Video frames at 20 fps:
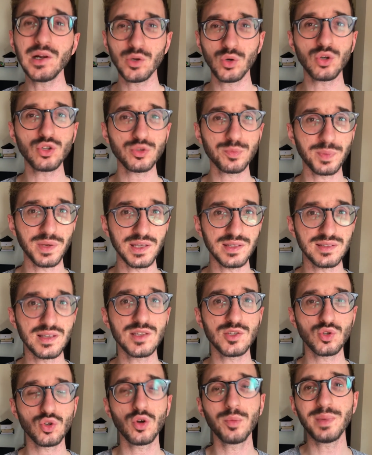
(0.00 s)
loro spese
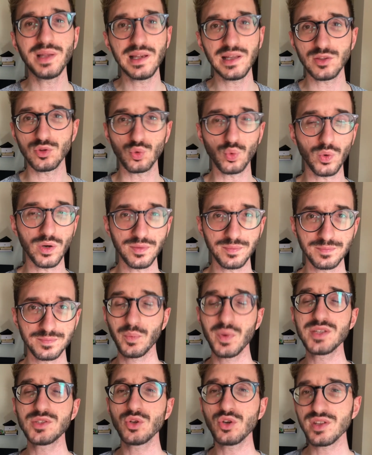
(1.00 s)
sono mille due.
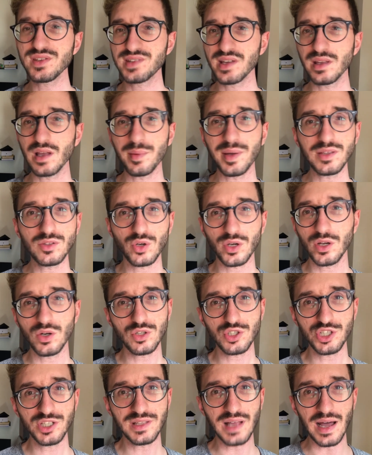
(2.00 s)
Questo è un insegnamento che
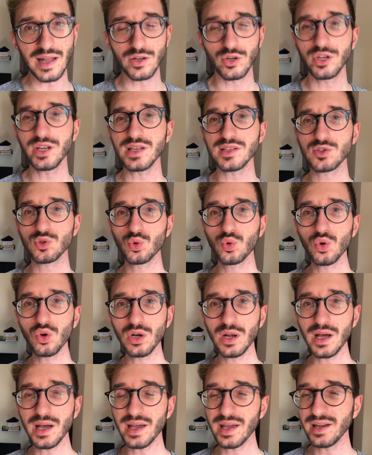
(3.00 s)
non ci danno né a
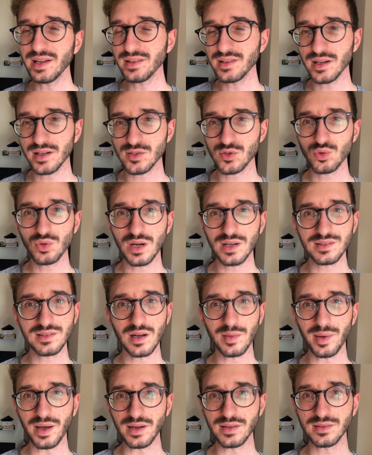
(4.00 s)
scuola né da
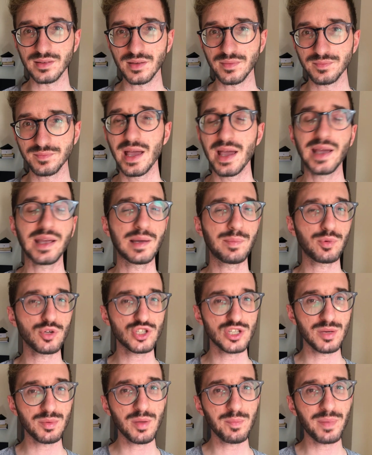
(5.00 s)
nessun'altra parte e che
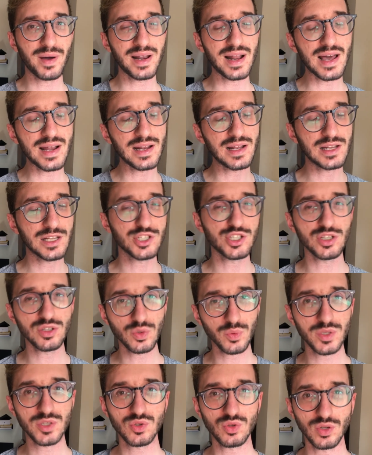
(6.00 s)
possiamo imparare leggendo
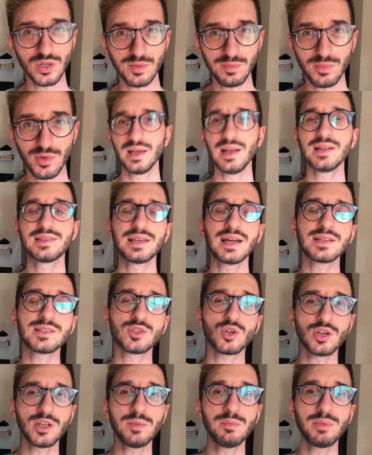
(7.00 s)
questo libro. Il
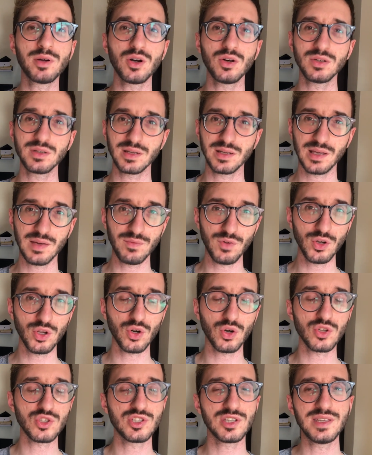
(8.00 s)
terzo libro che voglio
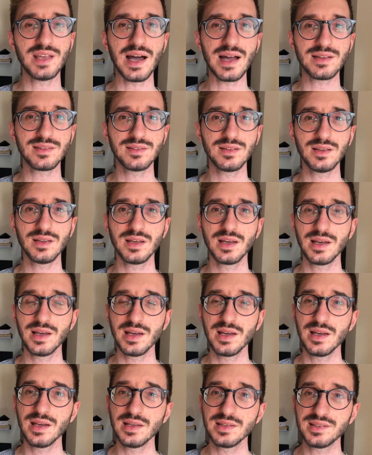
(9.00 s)
consigliarti
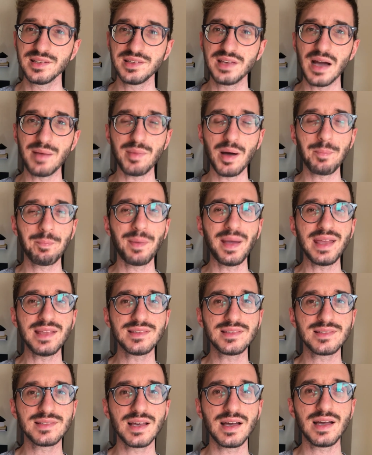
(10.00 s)
si chiama
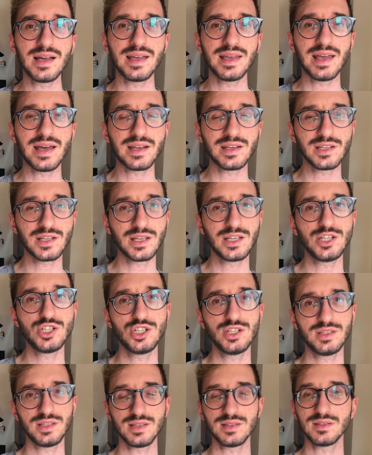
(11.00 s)
Pensa e
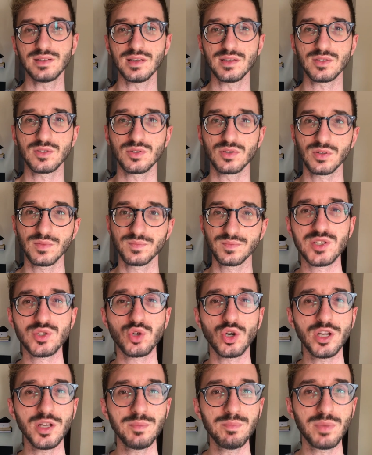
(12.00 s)
arricchisci te stesso.
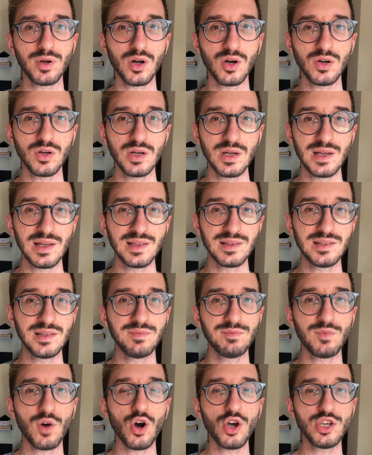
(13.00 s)
Questo libro ti
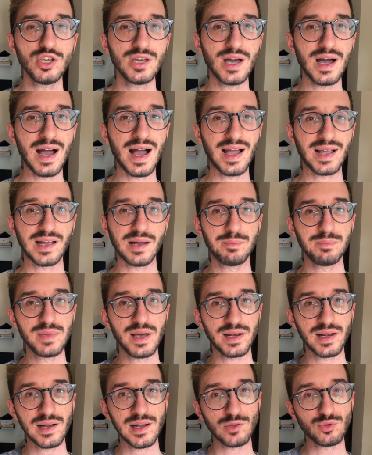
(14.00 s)
invoglia a
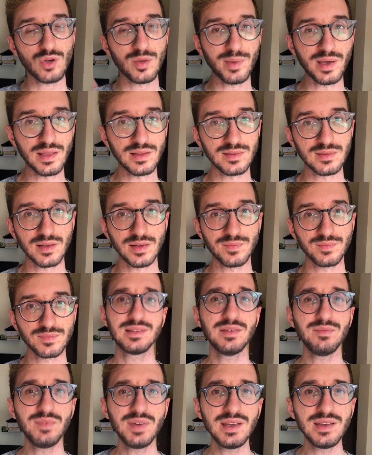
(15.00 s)
cambiare la tua mente
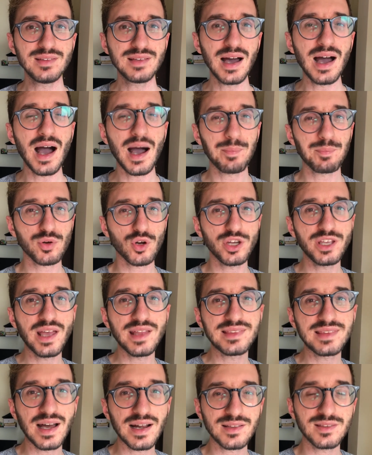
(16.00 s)
ti invita a
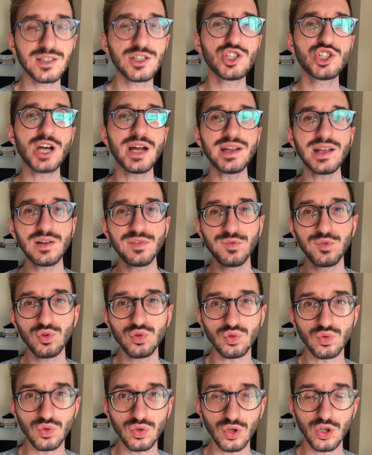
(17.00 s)
proiettarti già nel
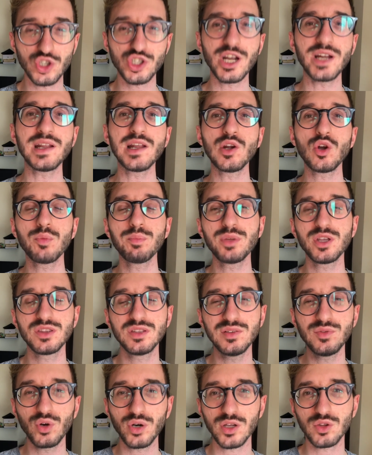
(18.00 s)
futuro, già
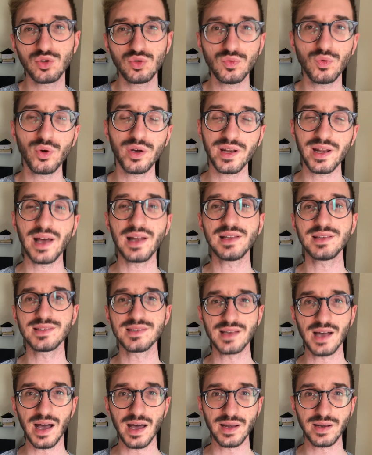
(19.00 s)
nell'obiettivo che tu vuoi
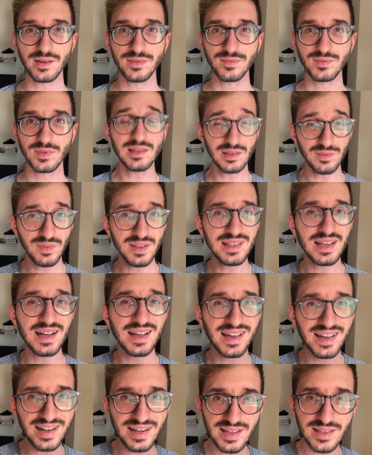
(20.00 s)
realizzare. Ti invita a
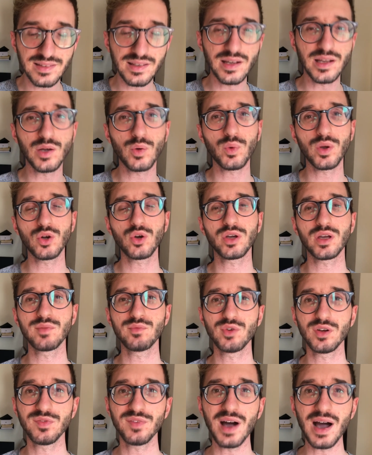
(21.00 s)
credere in quello che
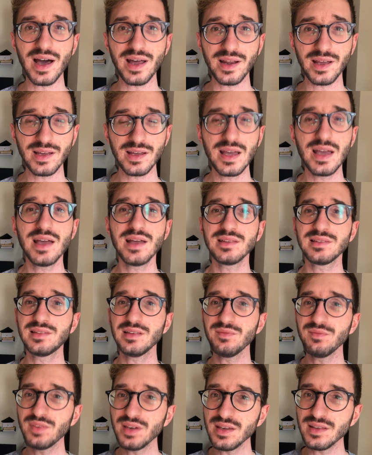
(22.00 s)
vuoi fare, ti
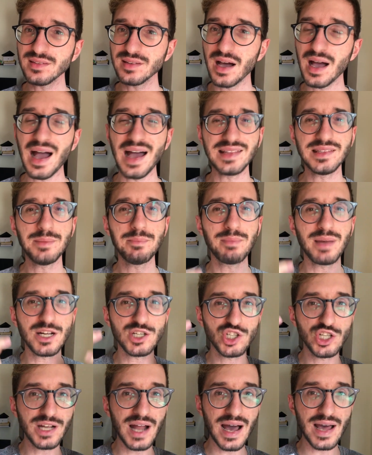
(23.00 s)
invita ad
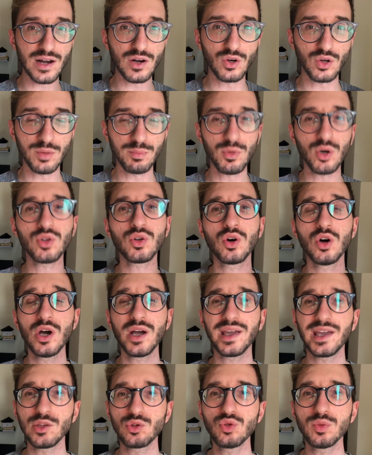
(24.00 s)
immaginarlo in modo
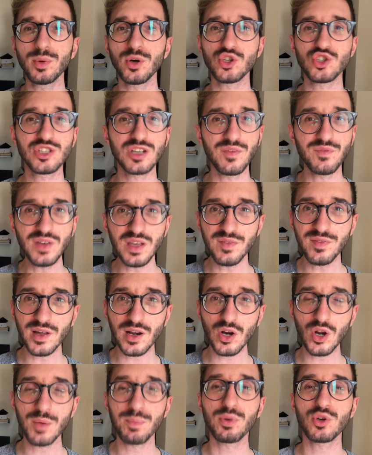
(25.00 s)
che tu possa
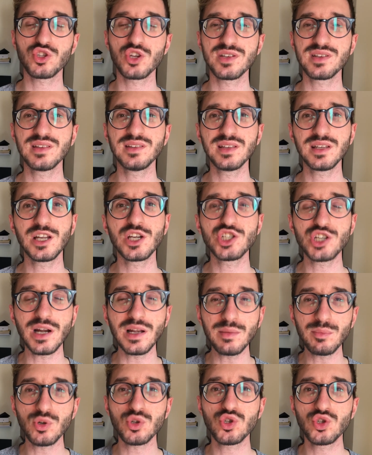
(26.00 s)
viverlo e possa sentire già
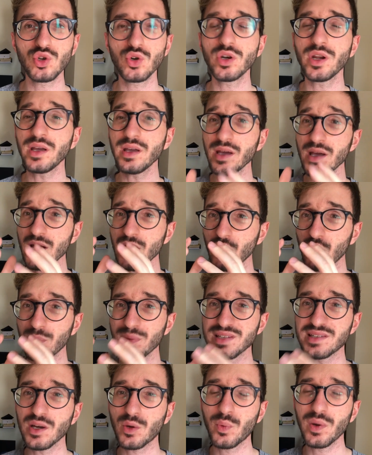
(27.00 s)
l'emozione
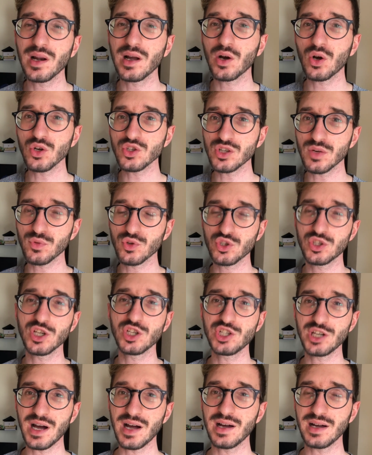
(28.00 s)
come se quella cosa fosse
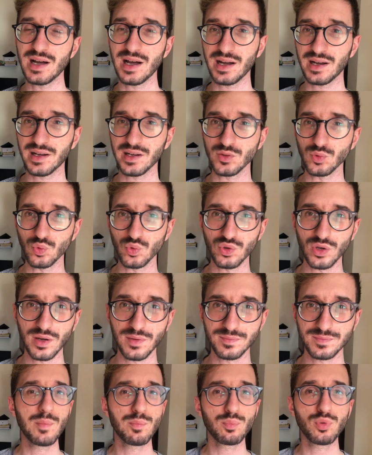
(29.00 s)
già accaduta.
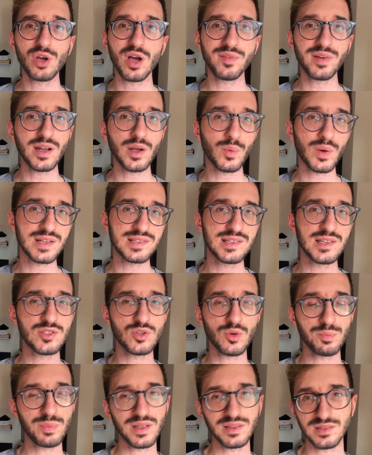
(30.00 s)
Puoi avere qualsiasi
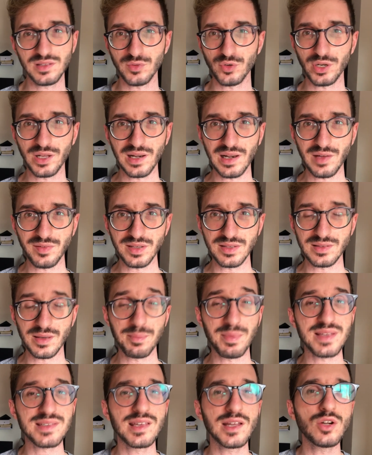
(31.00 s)
obiettivo nella vita,
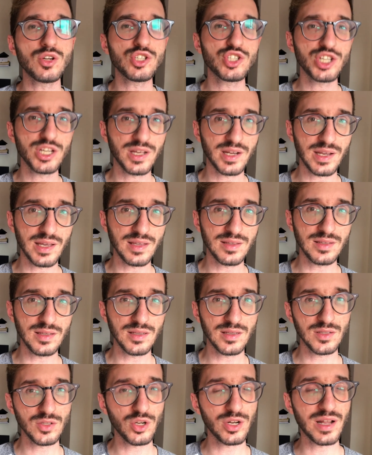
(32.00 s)
ma se non ci
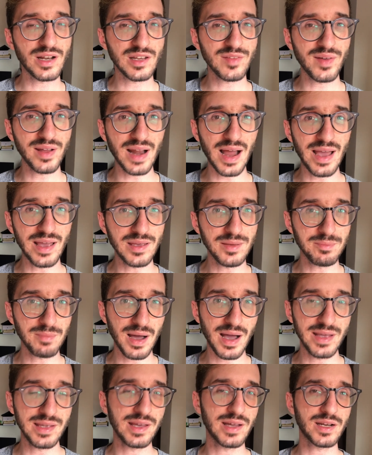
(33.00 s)
credi non arriverai
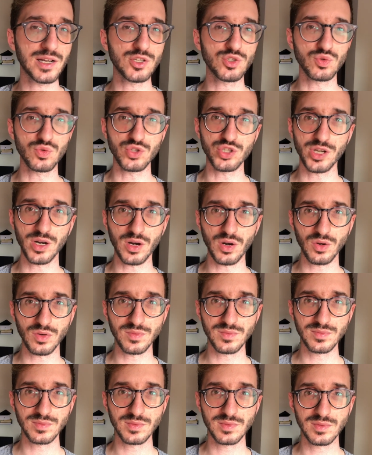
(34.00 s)
mai a raggiungerlo.
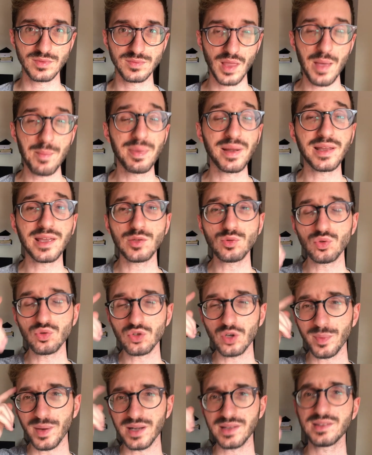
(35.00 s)
Perché
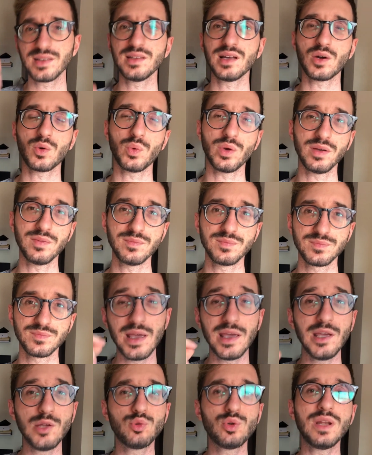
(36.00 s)
tutto parte da qui.
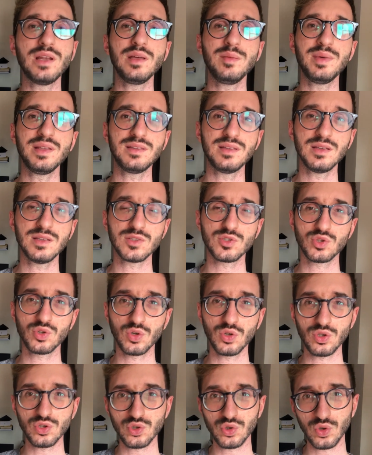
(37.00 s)
I tuoi limiti
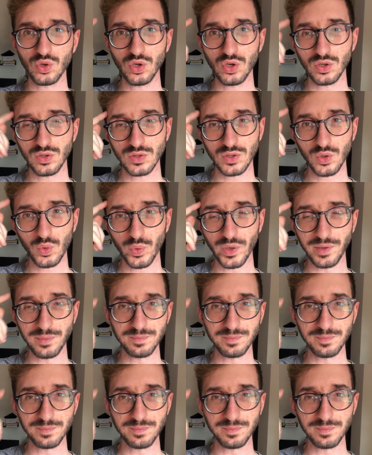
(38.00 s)
sono solo qui.